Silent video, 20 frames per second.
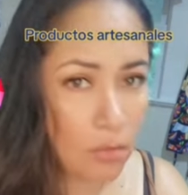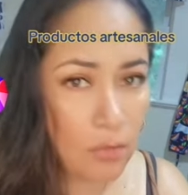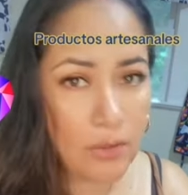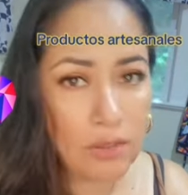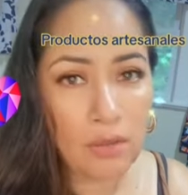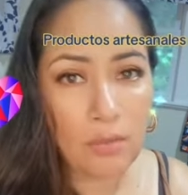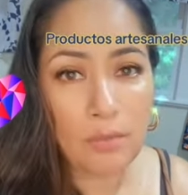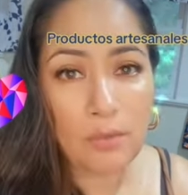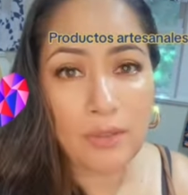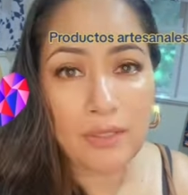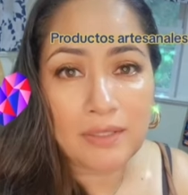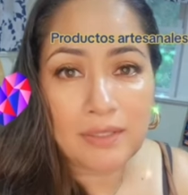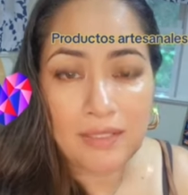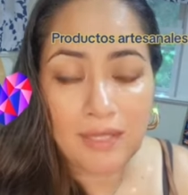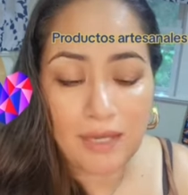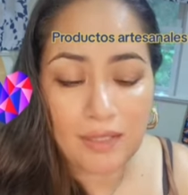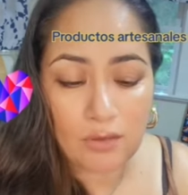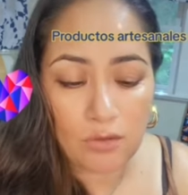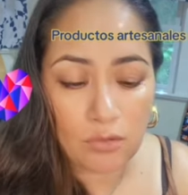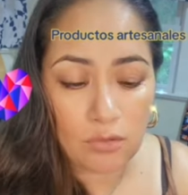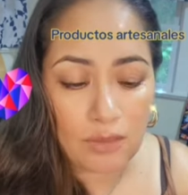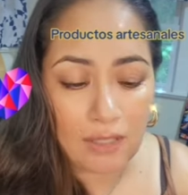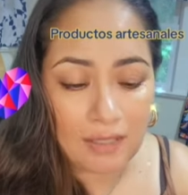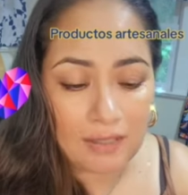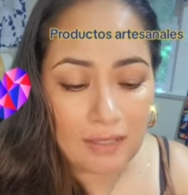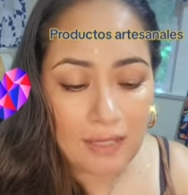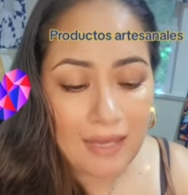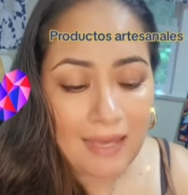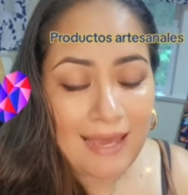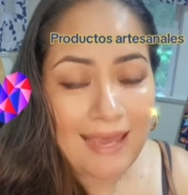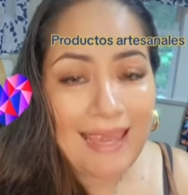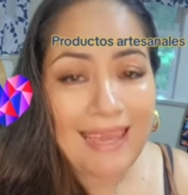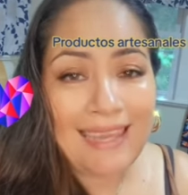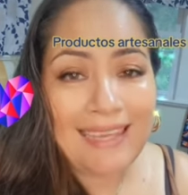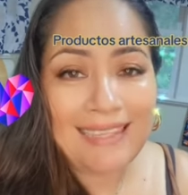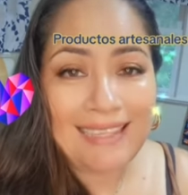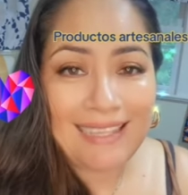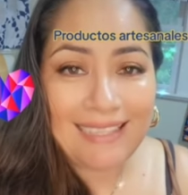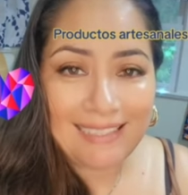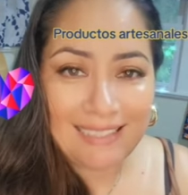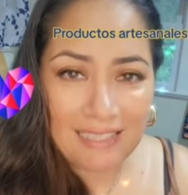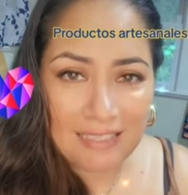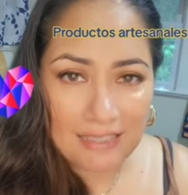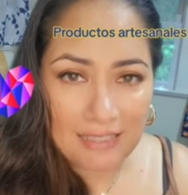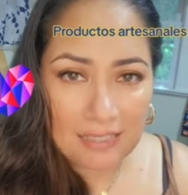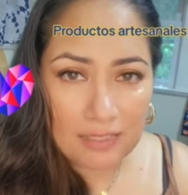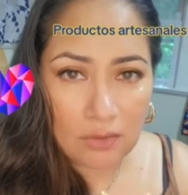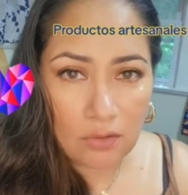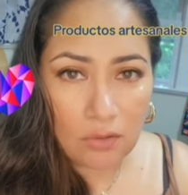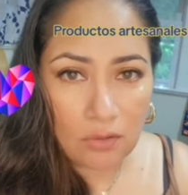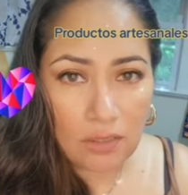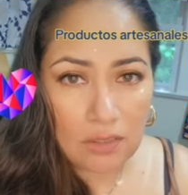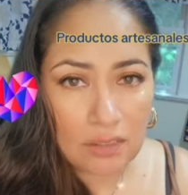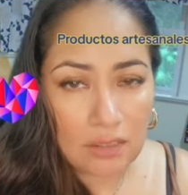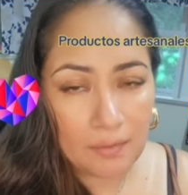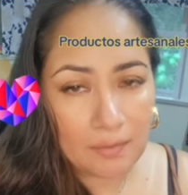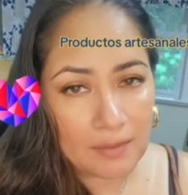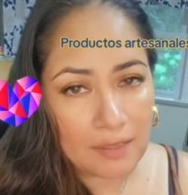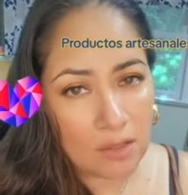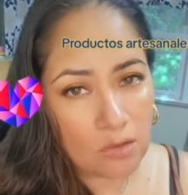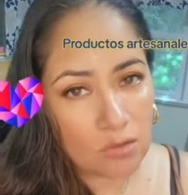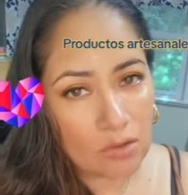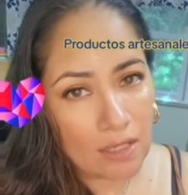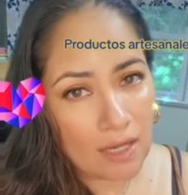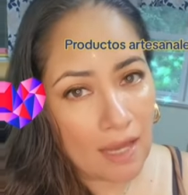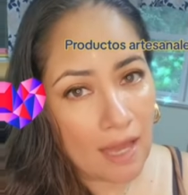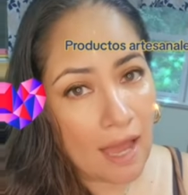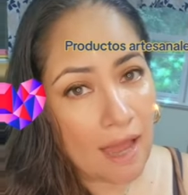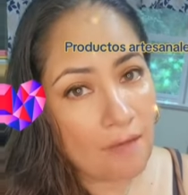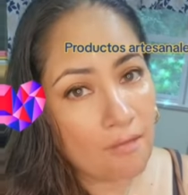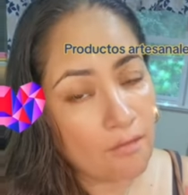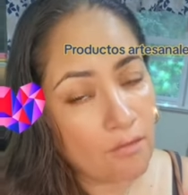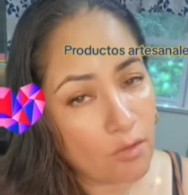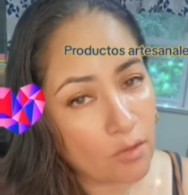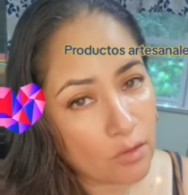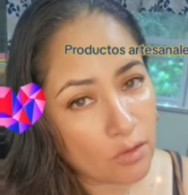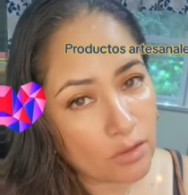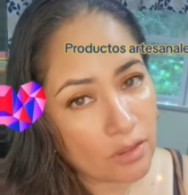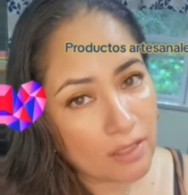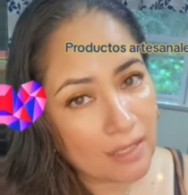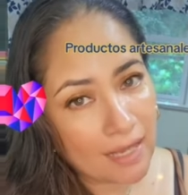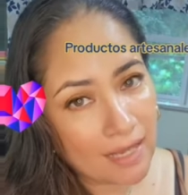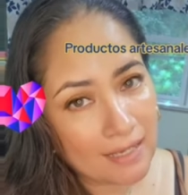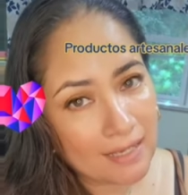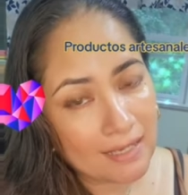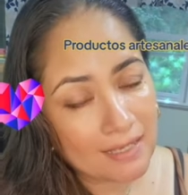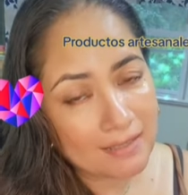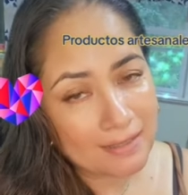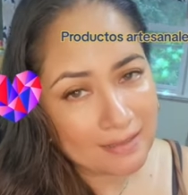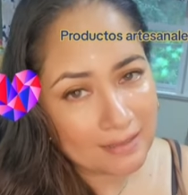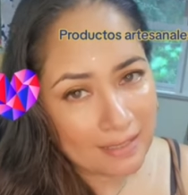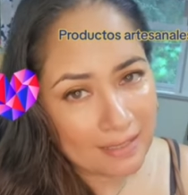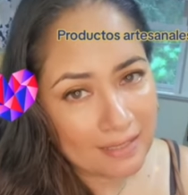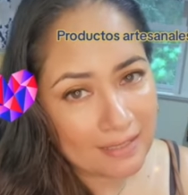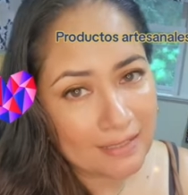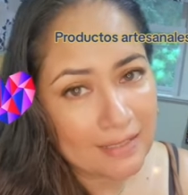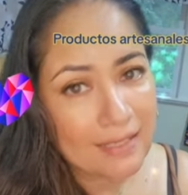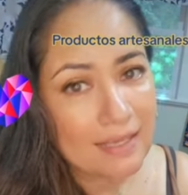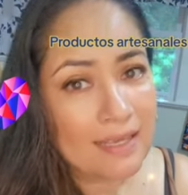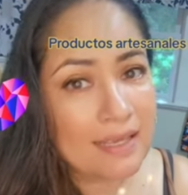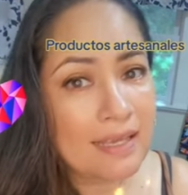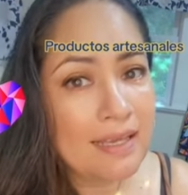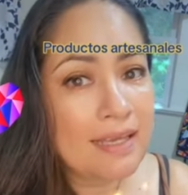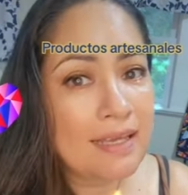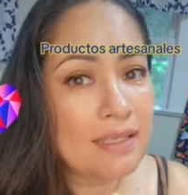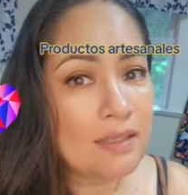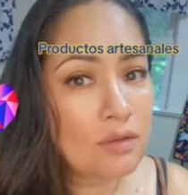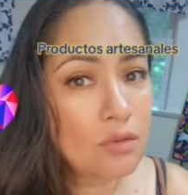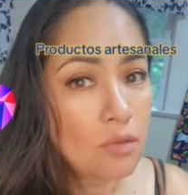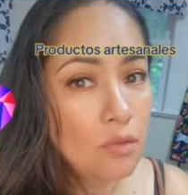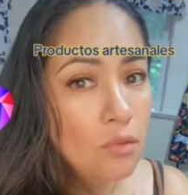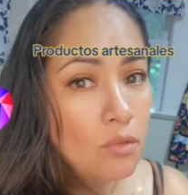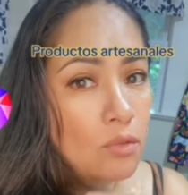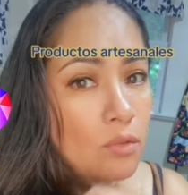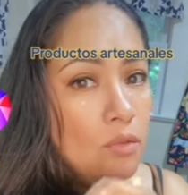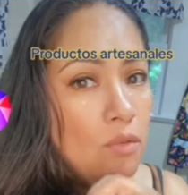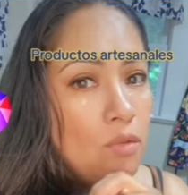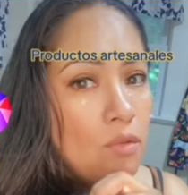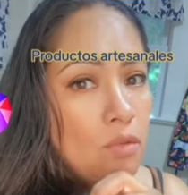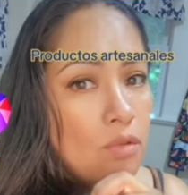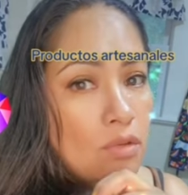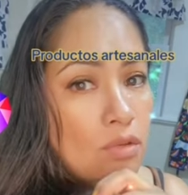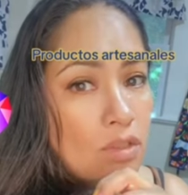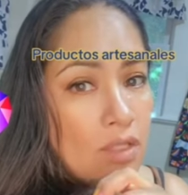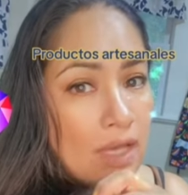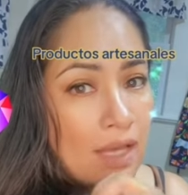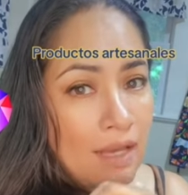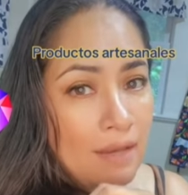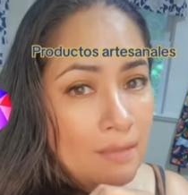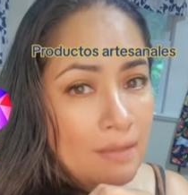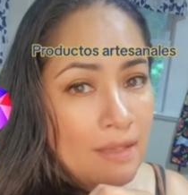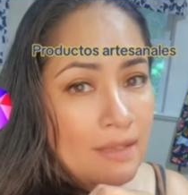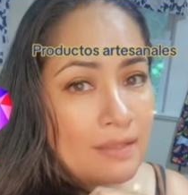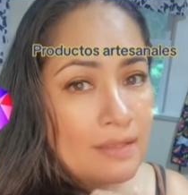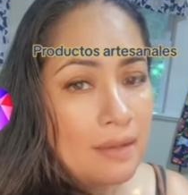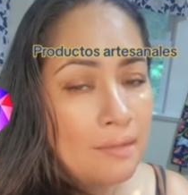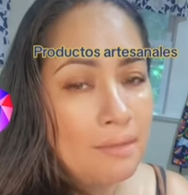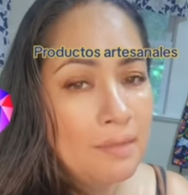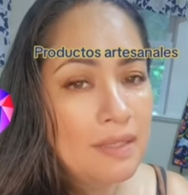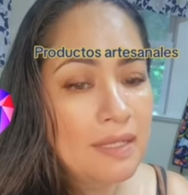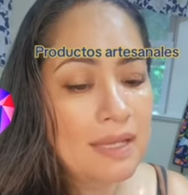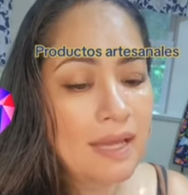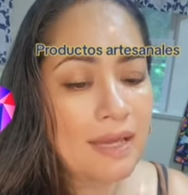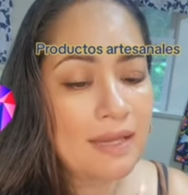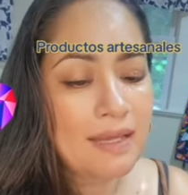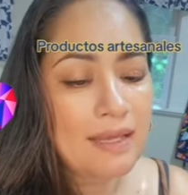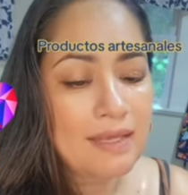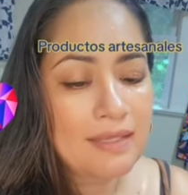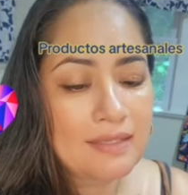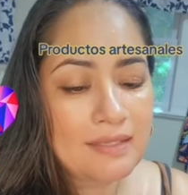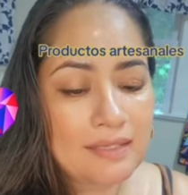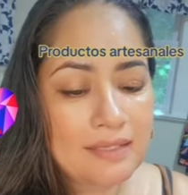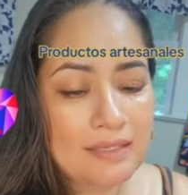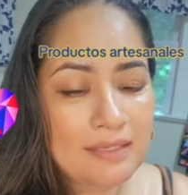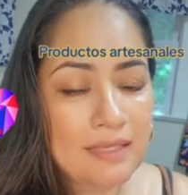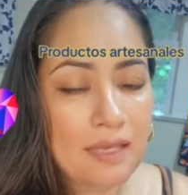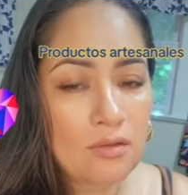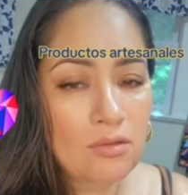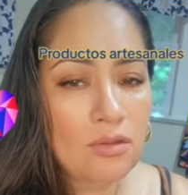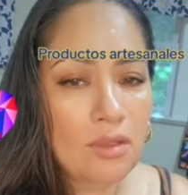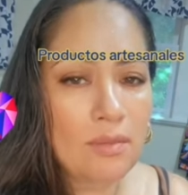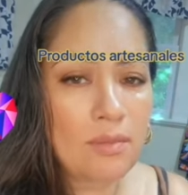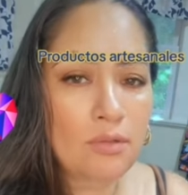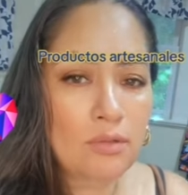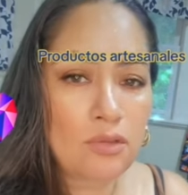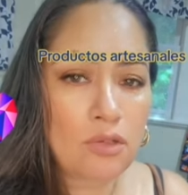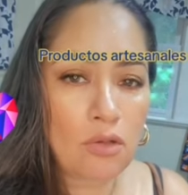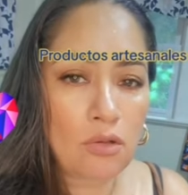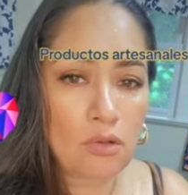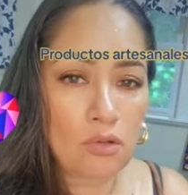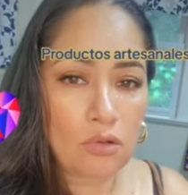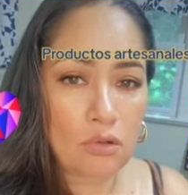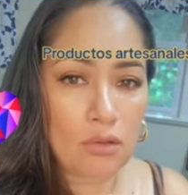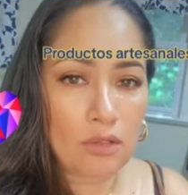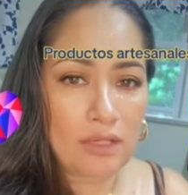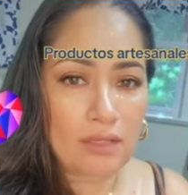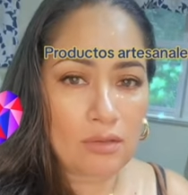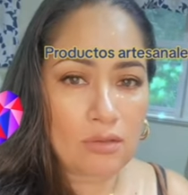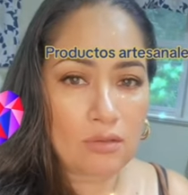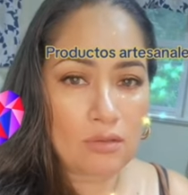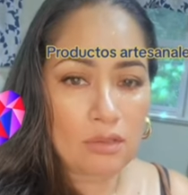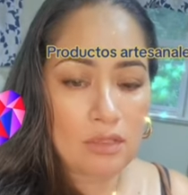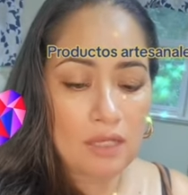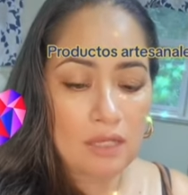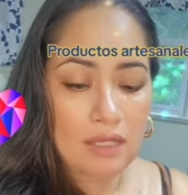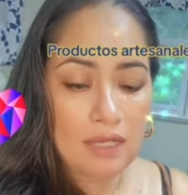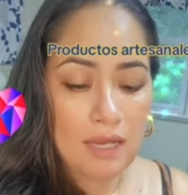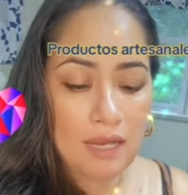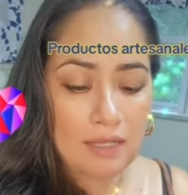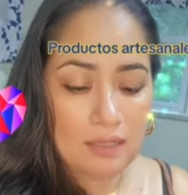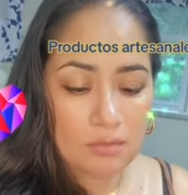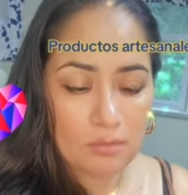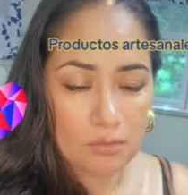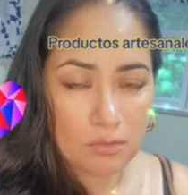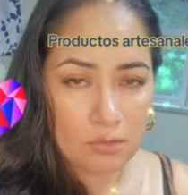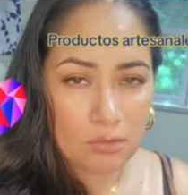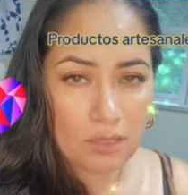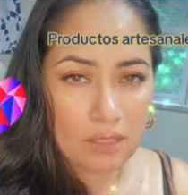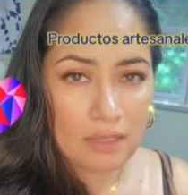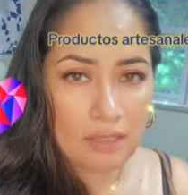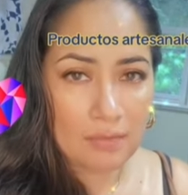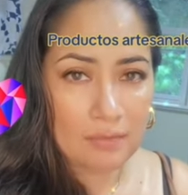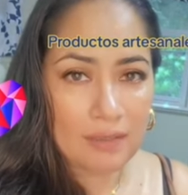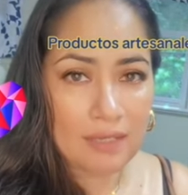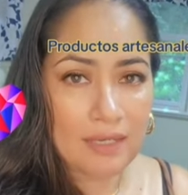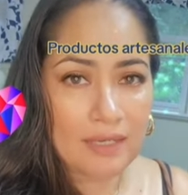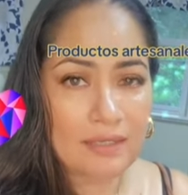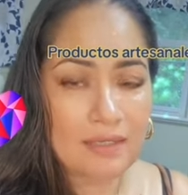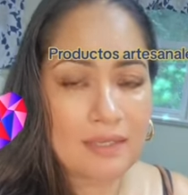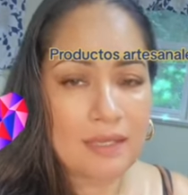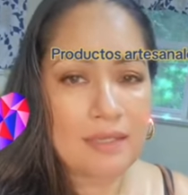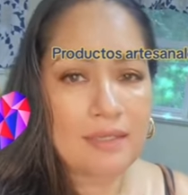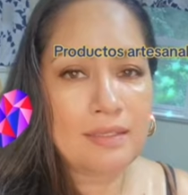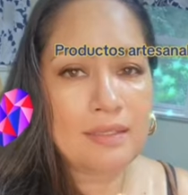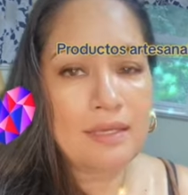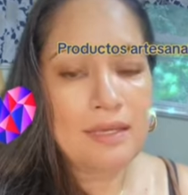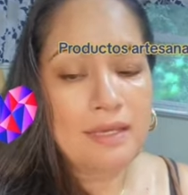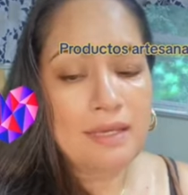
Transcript: Bueno, pues te ayudan en el sentido que te van a ayudar a fortalecer tus hebras capilares y te ayuda mucho con lo que son las puntas abiertas